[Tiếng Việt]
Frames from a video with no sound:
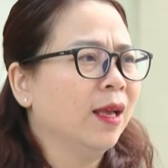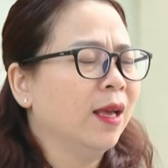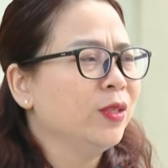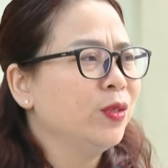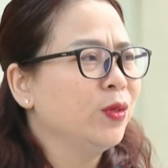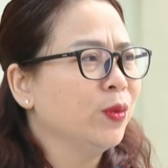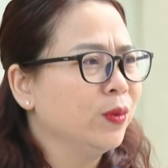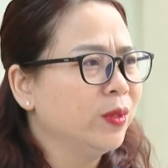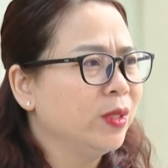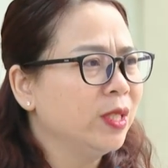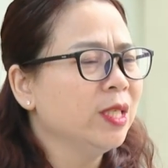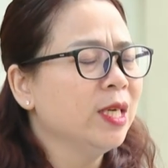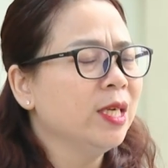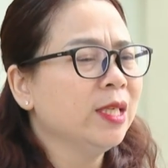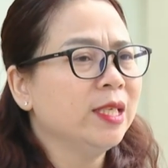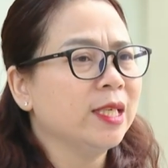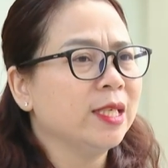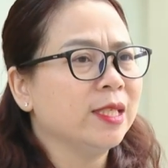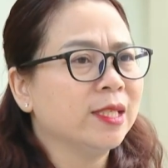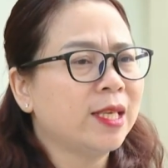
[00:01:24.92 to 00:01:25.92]
chủ trương
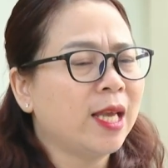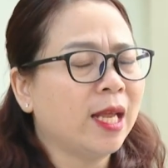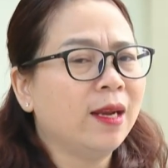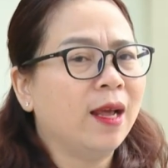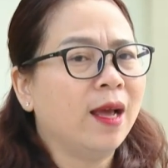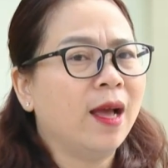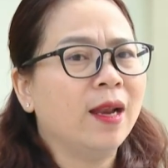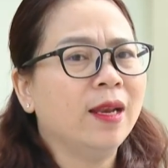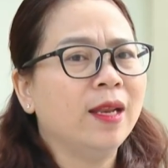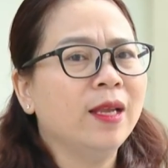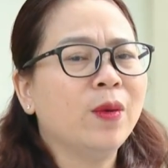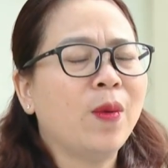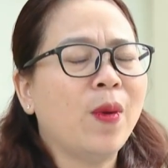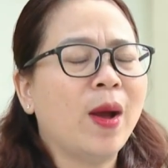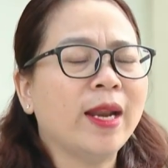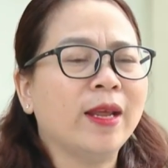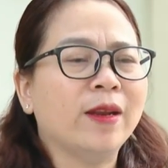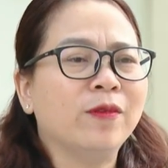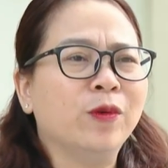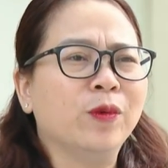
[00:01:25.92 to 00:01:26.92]
chính sách à, liên
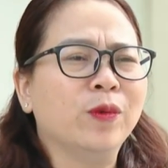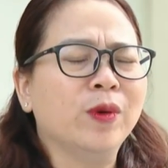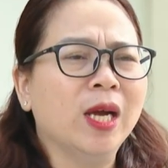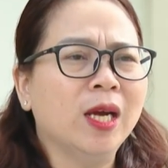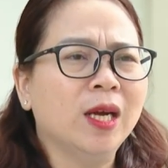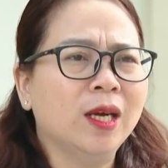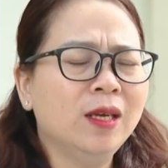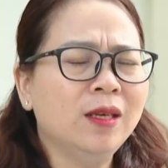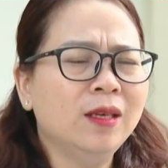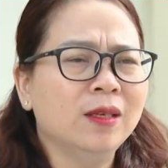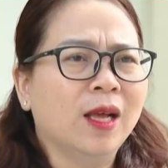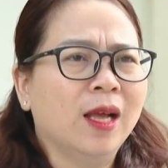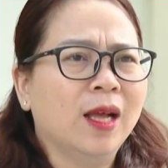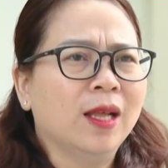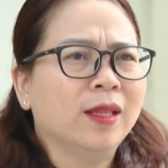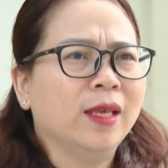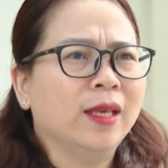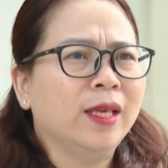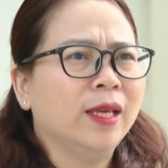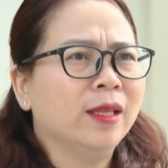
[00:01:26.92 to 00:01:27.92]
quan đến phụ nữ
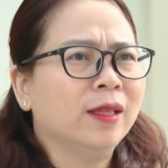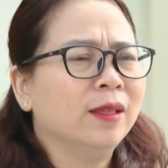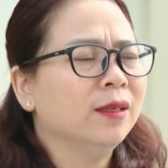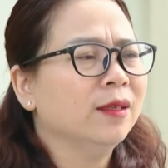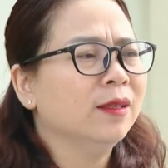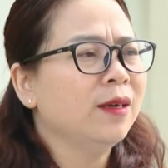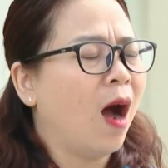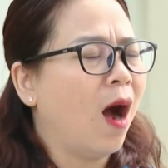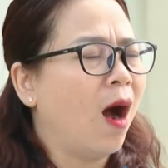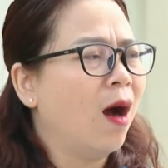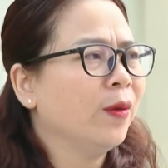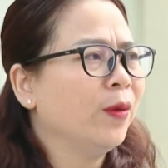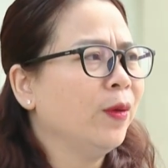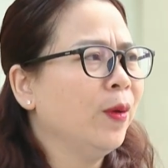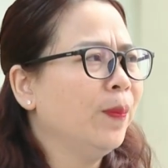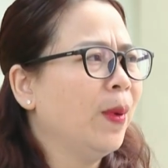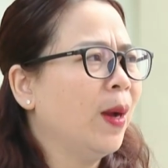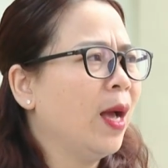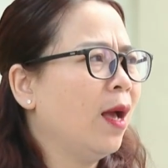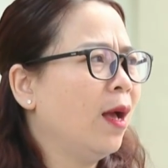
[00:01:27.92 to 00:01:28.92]
thì từ đó
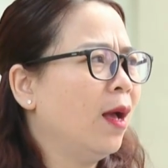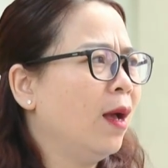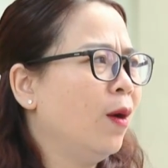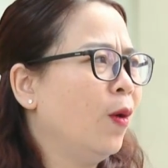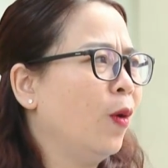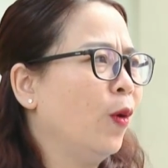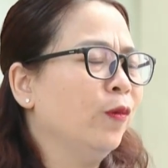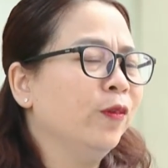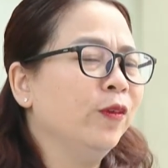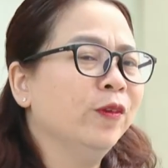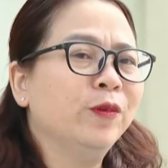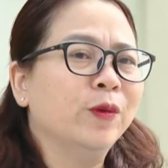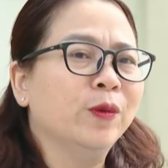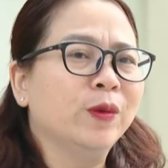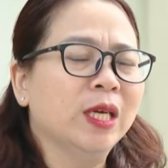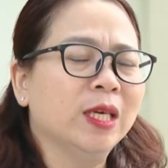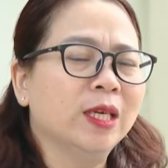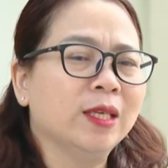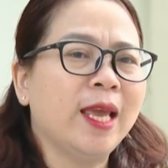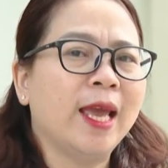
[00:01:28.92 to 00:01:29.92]
giúp à, hội viên phụ
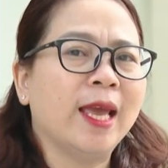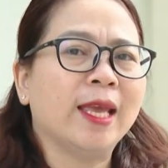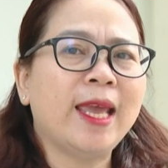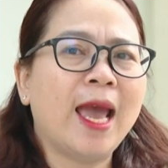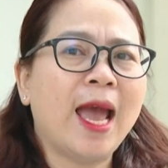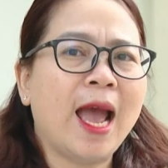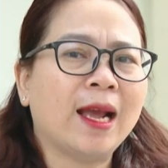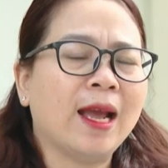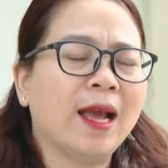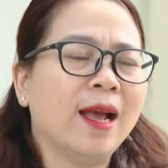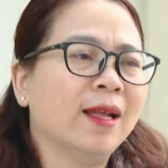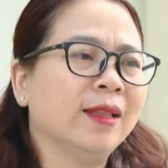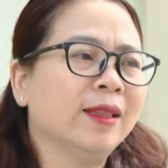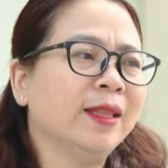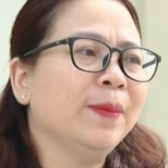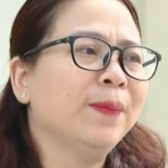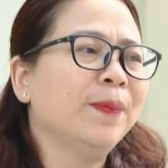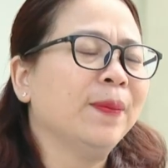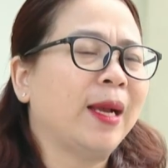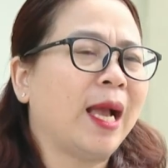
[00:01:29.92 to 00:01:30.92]
nữ dễ dàng à,
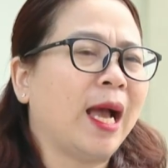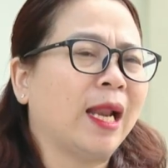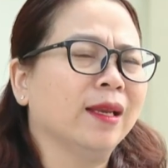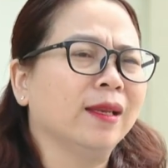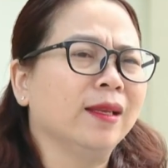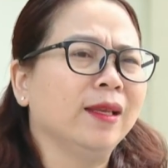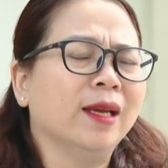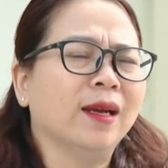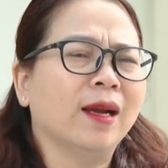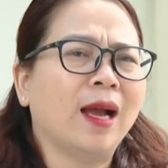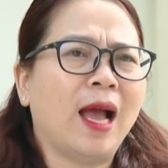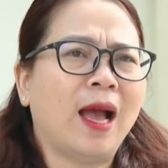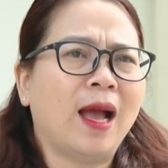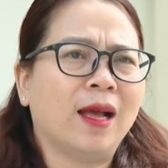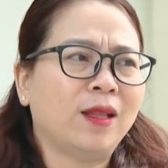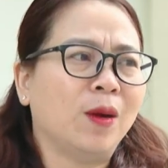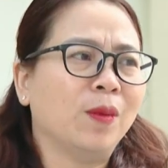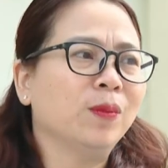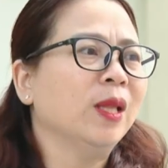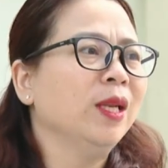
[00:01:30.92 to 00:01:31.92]
tiếp cận những
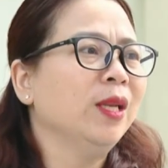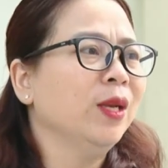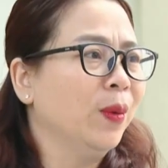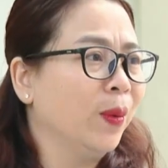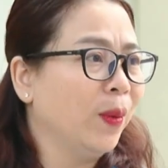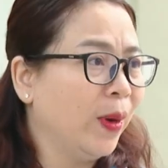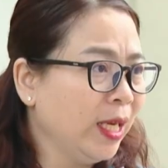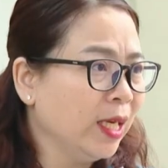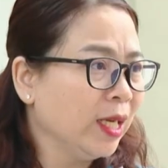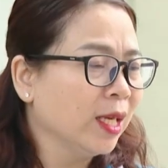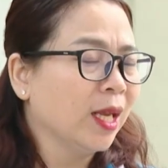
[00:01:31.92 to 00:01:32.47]
thông tin hữu ích